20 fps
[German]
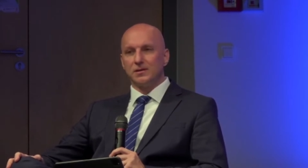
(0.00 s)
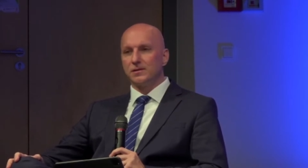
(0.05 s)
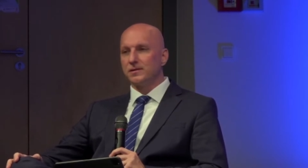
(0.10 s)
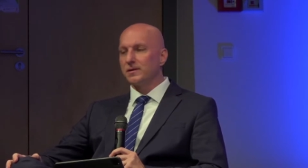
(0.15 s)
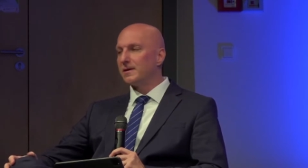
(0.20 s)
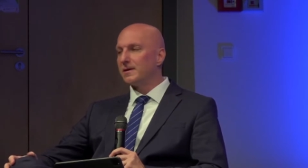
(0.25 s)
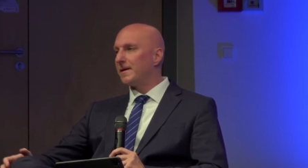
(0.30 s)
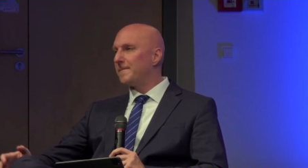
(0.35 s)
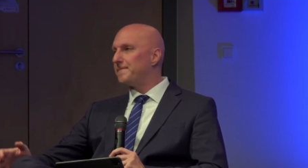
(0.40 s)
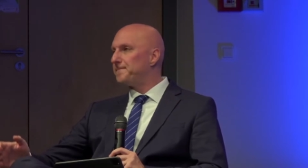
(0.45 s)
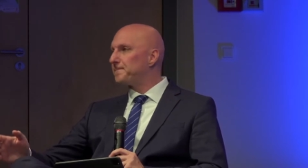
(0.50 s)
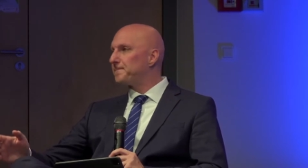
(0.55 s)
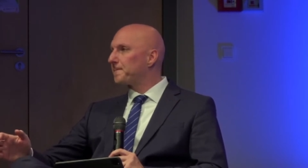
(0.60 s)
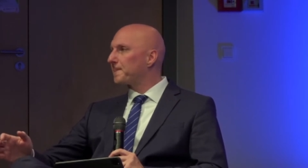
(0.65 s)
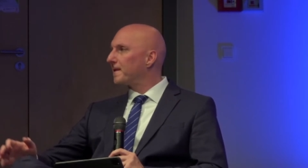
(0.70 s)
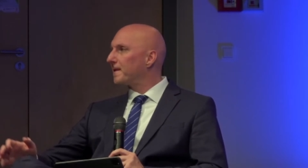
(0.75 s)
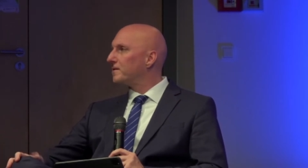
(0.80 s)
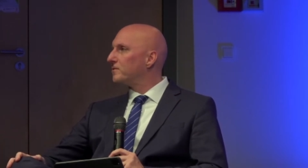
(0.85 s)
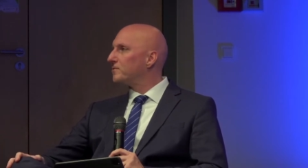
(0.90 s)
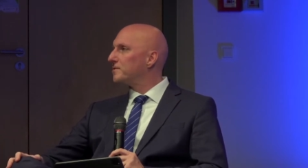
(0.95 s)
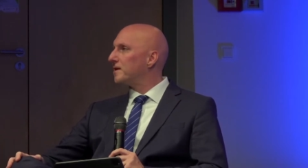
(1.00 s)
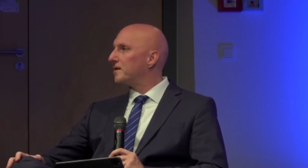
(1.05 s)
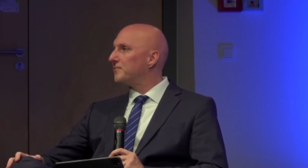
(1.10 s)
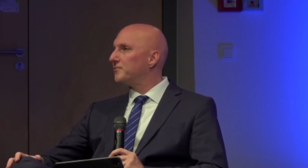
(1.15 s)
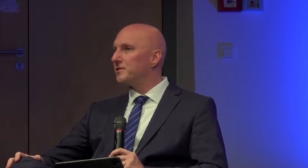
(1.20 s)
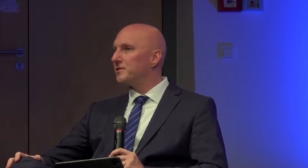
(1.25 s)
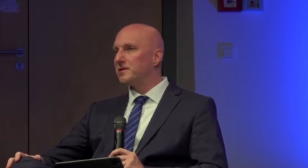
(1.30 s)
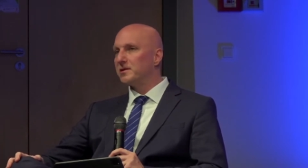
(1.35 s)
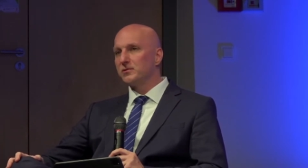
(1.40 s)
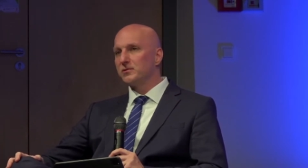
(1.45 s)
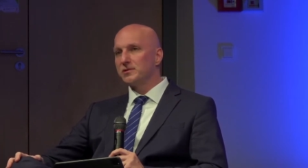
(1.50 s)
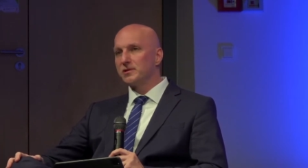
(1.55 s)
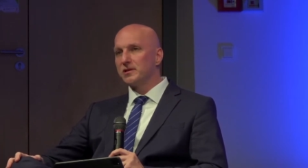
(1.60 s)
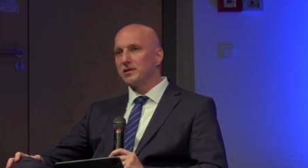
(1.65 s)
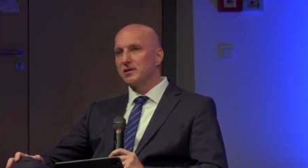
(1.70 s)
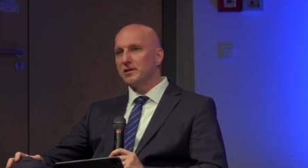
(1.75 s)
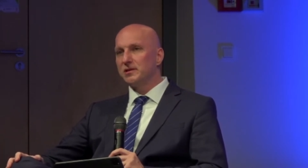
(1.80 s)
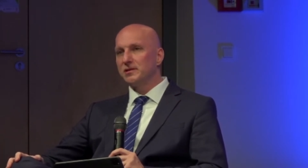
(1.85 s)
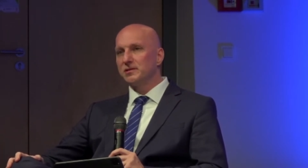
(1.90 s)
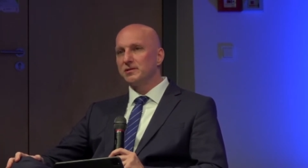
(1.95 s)
Ich sage, ja, und
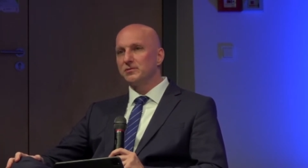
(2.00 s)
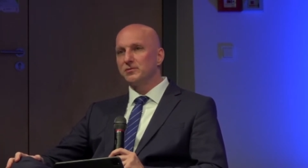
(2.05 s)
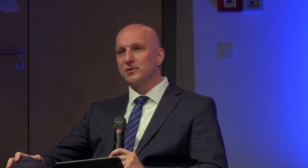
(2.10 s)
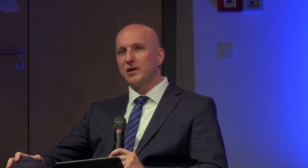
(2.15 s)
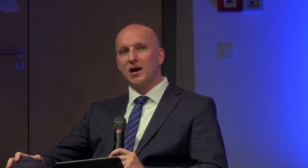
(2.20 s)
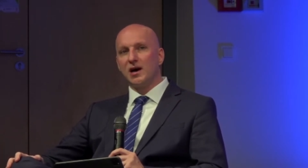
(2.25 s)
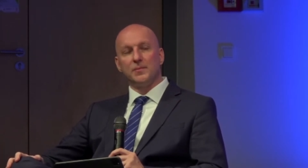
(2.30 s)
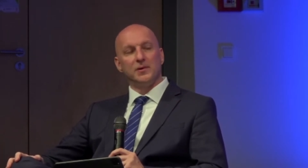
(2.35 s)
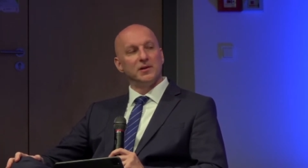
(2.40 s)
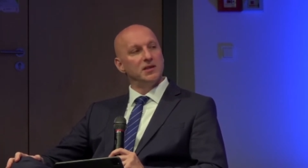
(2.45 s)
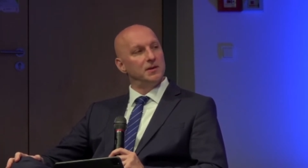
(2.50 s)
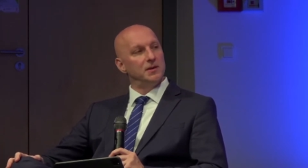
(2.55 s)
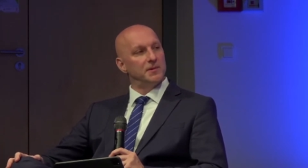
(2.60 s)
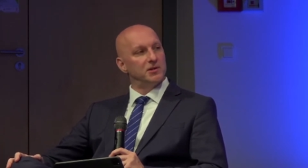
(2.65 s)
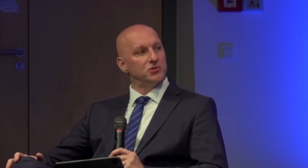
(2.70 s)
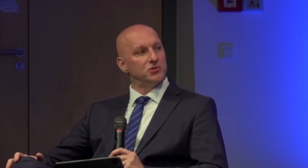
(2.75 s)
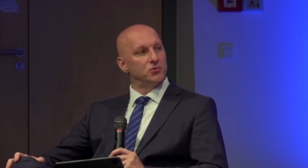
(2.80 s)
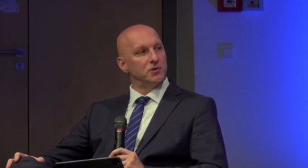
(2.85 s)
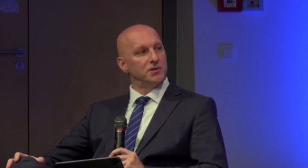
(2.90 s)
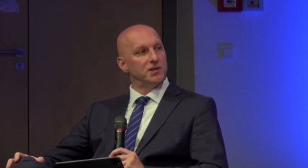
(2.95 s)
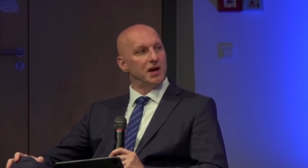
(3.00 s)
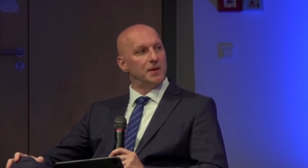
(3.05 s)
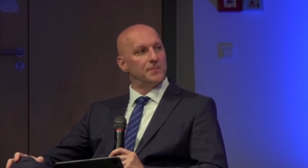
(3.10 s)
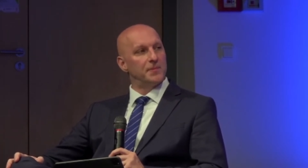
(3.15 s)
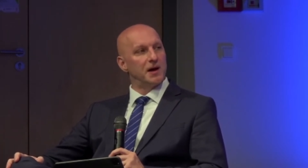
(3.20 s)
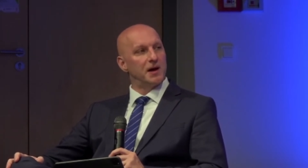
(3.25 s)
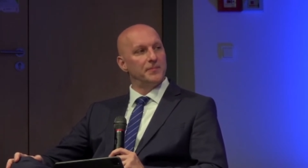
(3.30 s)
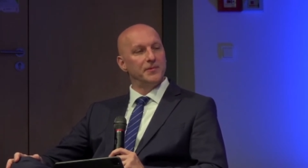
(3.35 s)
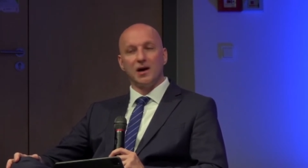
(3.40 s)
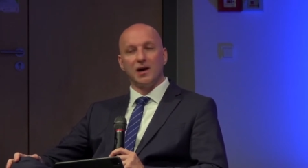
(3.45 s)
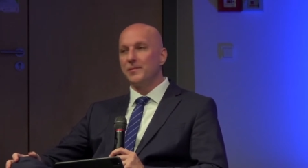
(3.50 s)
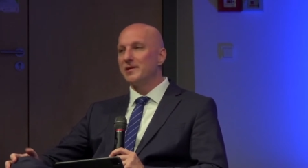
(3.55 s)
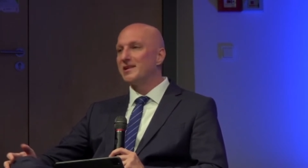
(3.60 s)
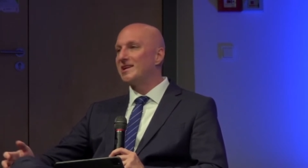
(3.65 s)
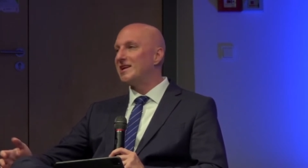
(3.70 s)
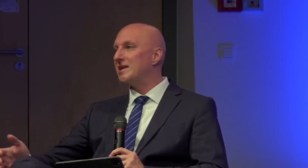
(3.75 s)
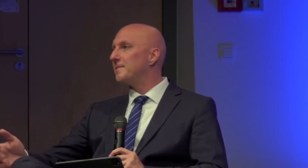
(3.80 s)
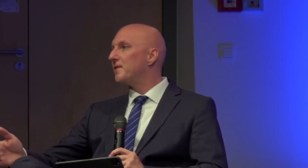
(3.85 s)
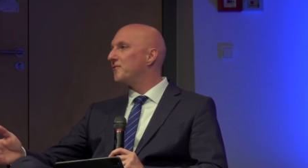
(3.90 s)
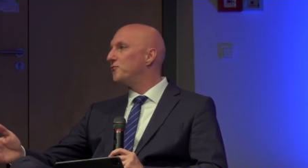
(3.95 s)
sozialversicherungsrechtlich ist es so, der Arbeitnehmer schuldet die Abgaben, der
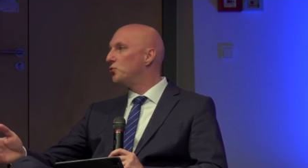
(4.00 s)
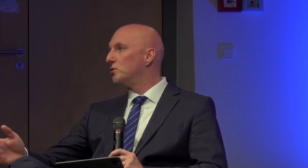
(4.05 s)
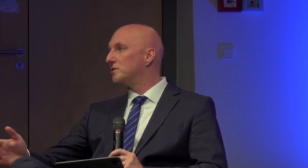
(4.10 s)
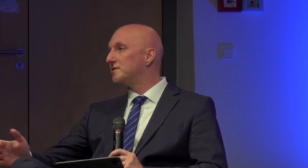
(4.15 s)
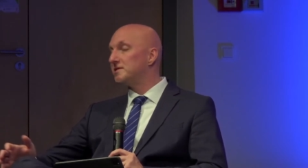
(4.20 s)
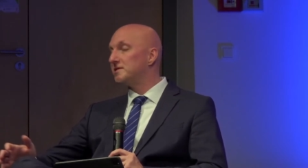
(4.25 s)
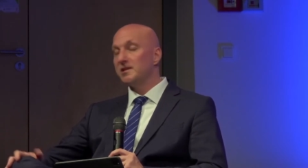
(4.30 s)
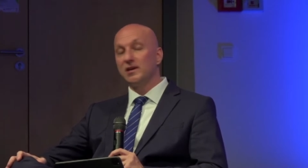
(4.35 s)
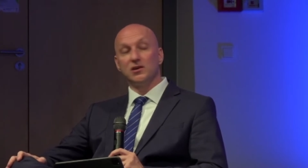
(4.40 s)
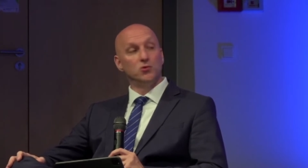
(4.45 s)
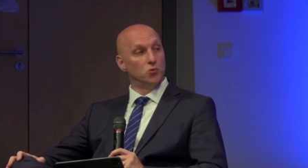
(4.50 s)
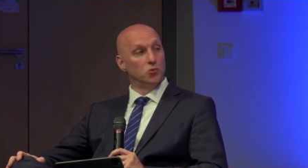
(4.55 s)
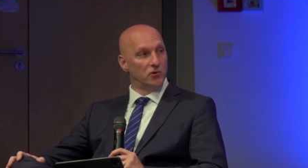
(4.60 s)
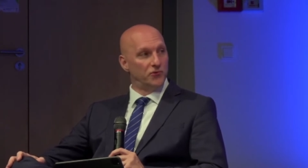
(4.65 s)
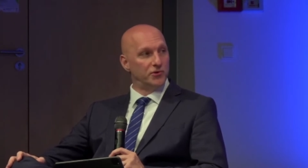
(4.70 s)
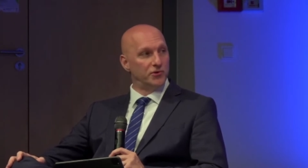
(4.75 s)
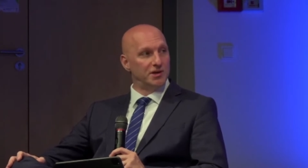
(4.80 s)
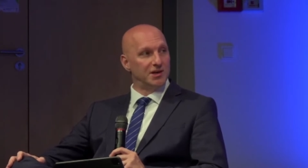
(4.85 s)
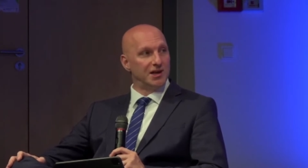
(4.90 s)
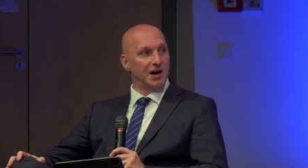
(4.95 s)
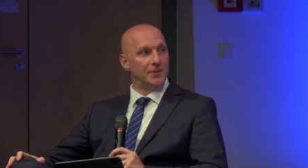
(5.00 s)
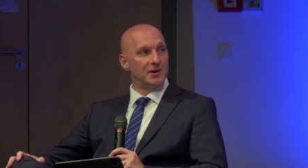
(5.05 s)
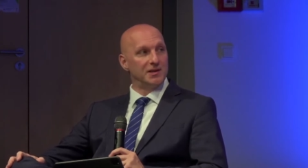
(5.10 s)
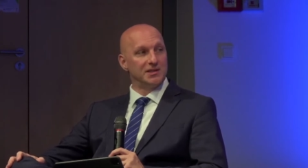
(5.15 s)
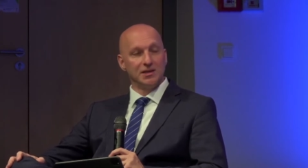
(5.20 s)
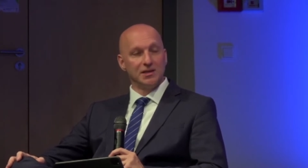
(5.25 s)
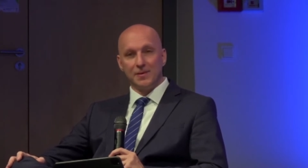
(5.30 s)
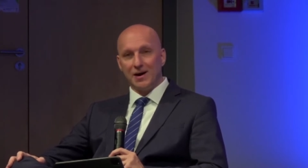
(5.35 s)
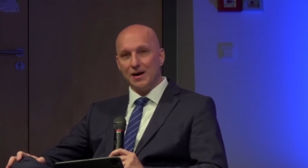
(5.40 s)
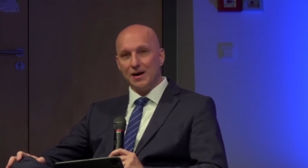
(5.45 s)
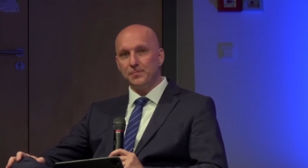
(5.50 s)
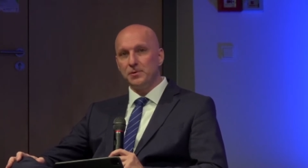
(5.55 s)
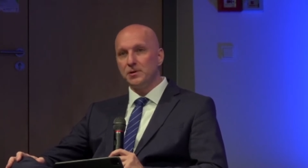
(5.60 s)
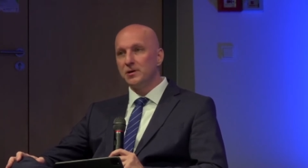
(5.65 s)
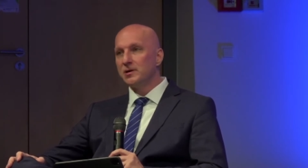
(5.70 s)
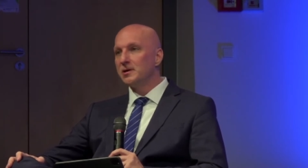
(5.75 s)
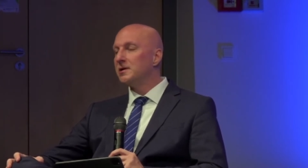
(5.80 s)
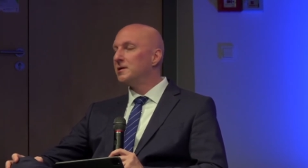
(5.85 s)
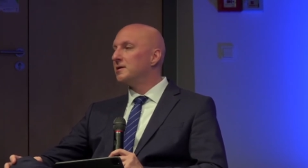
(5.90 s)
Arbeitgeber führt sie ja nur für den Arbeitnehmer ab.